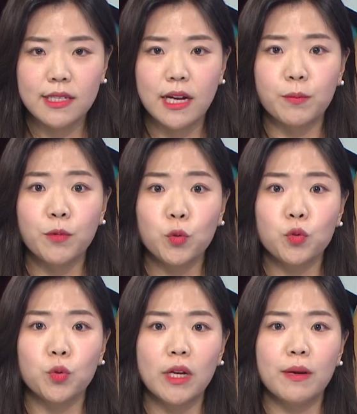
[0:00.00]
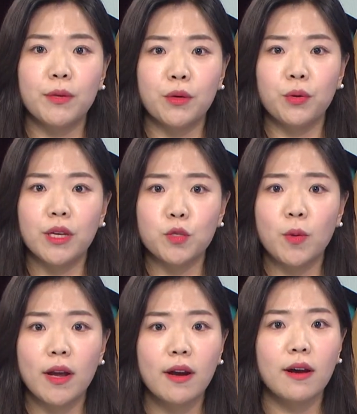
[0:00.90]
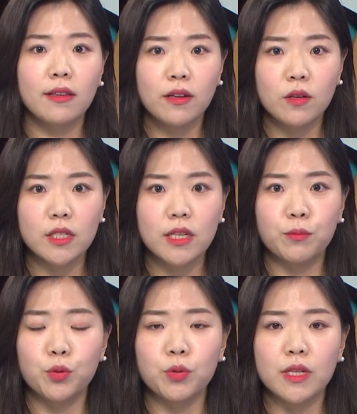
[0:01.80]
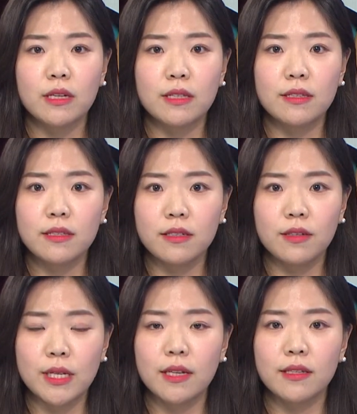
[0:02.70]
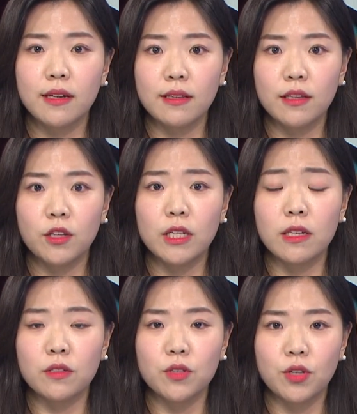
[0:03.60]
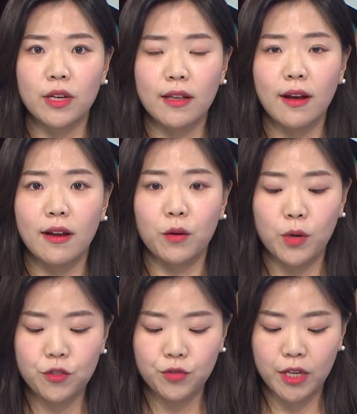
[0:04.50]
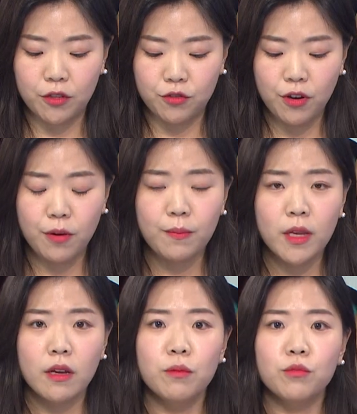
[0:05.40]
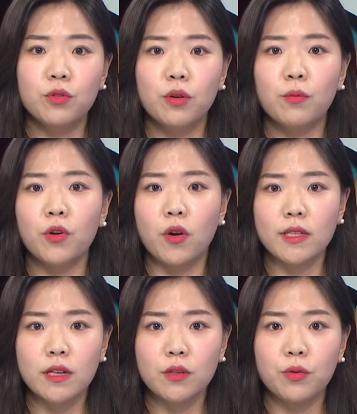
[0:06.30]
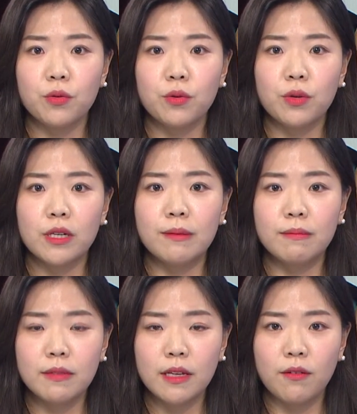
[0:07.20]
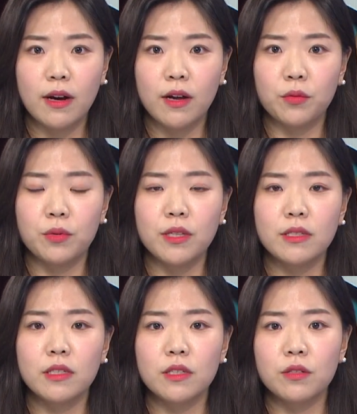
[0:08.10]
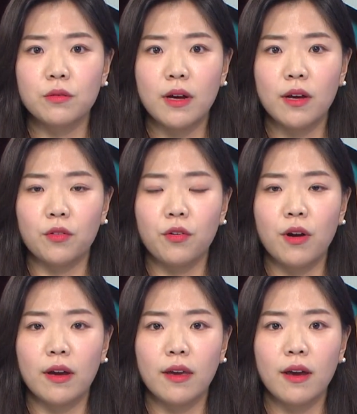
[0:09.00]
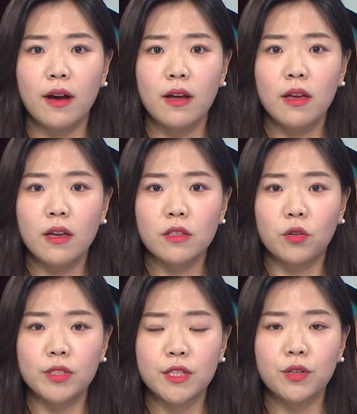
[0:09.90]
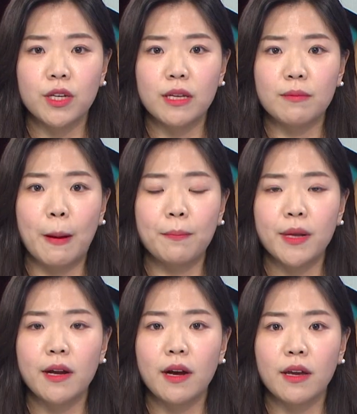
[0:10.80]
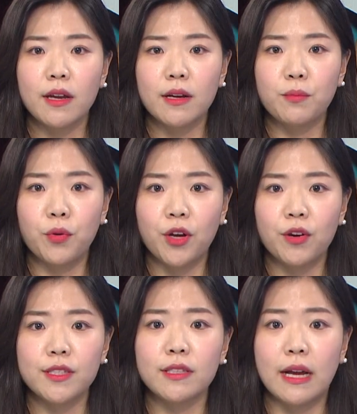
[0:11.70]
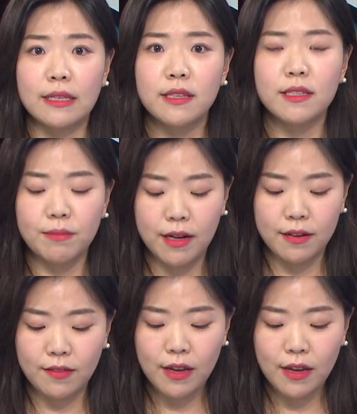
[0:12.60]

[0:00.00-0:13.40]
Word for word: 자본 조달 비용이 좀 하락하는 것이 부동산 리츠 회사들한테는 긍정적이다라고 할 수가 있고요. 물론 뭐 역사적으로 금리와 또 리츠 지수와의 어떤 관계가 저 절대적인 반비례 관계를 보인 것은 아니지만